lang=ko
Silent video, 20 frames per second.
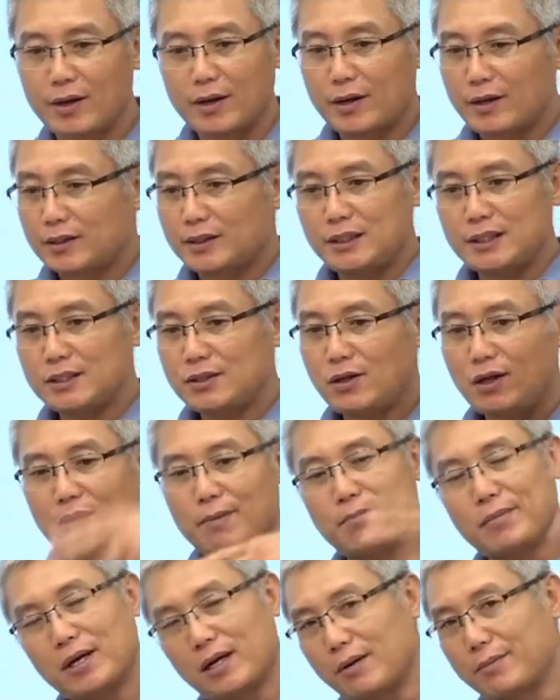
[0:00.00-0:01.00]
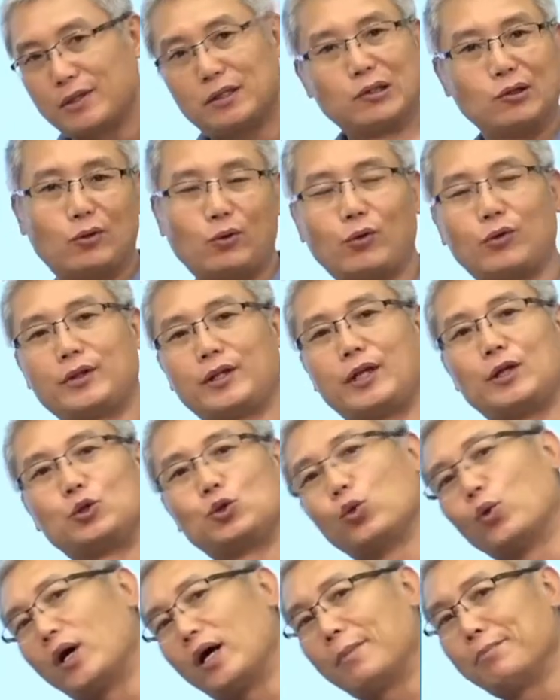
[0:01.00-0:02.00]
신선한 바람이 들어오는 데를
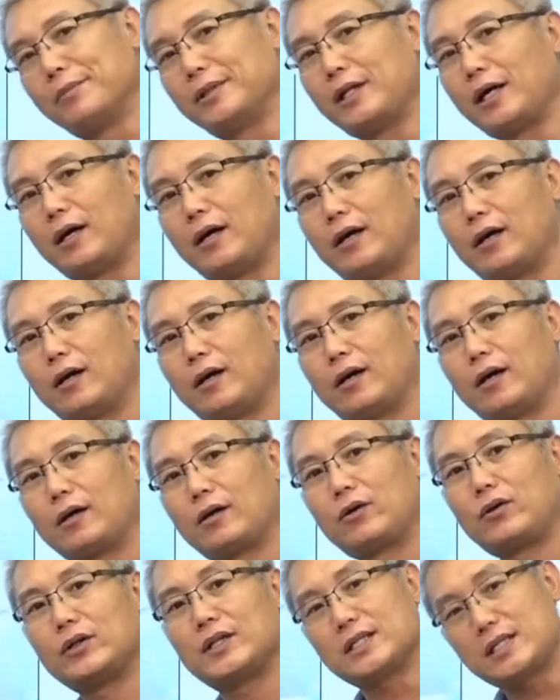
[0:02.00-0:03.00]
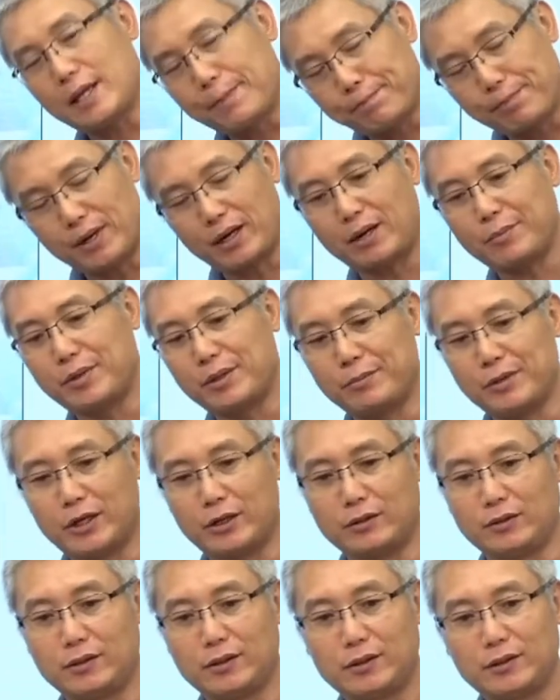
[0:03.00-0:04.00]
좋아합니다. 그런데
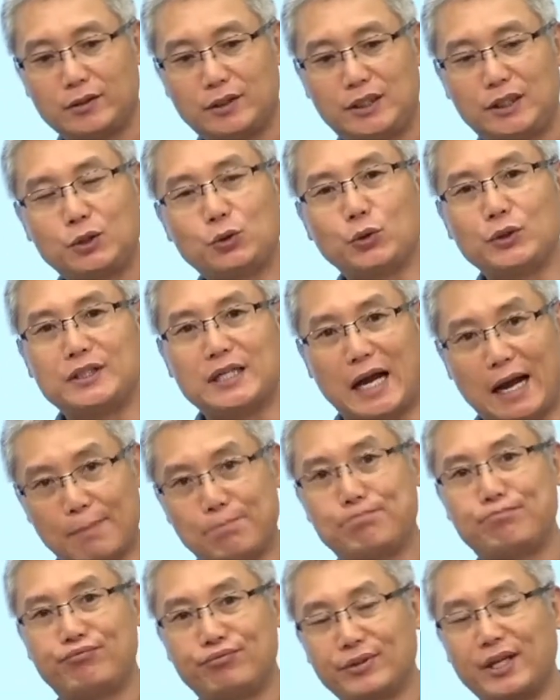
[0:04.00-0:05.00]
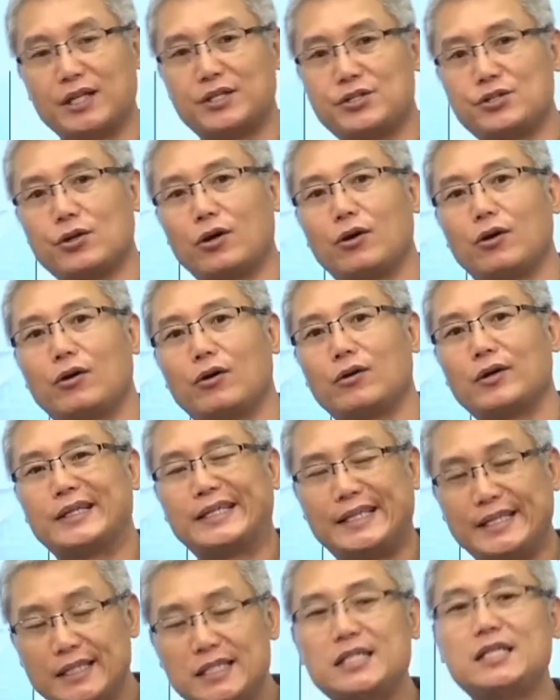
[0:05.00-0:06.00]
새바람이면 지도 이제 아프겠죠.
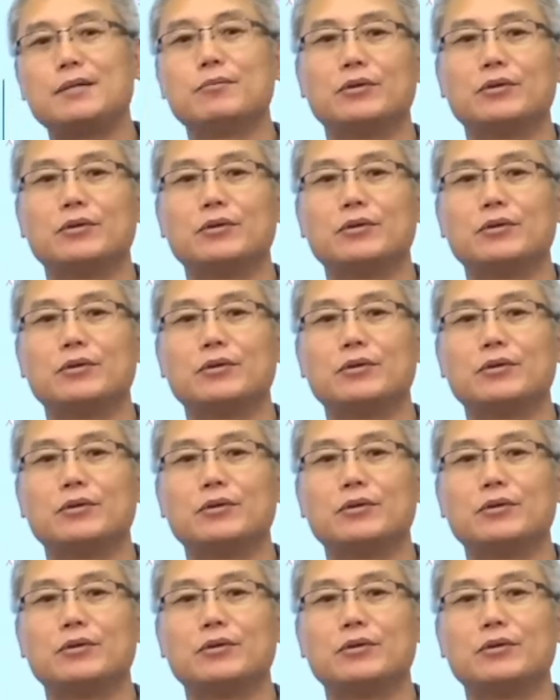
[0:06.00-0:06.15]
기침을